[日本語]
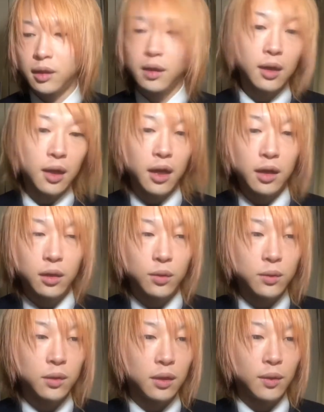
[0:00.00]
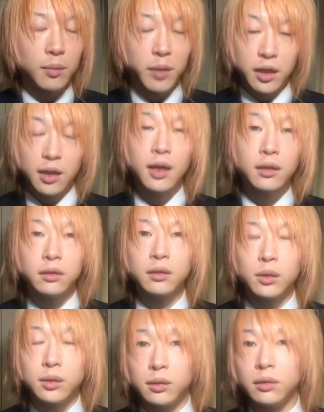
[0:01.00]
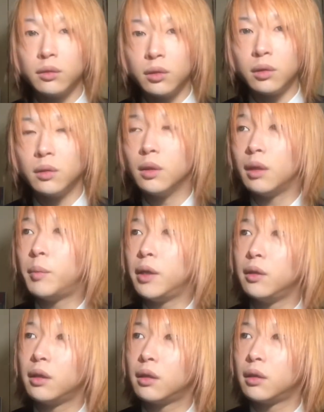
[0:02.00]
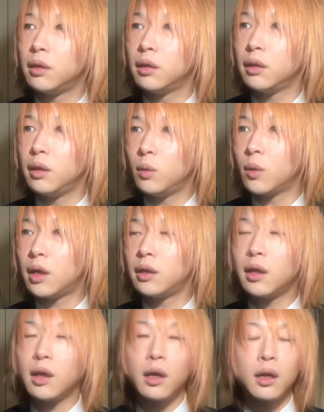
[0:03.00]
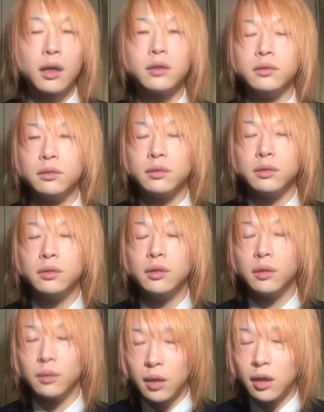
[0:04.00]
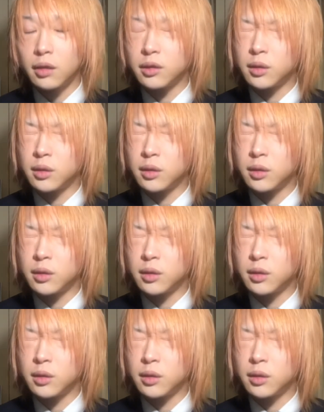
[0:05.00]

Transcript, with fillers: 開業っていうか、開くとするとやっぱり、お金かかるんですよね。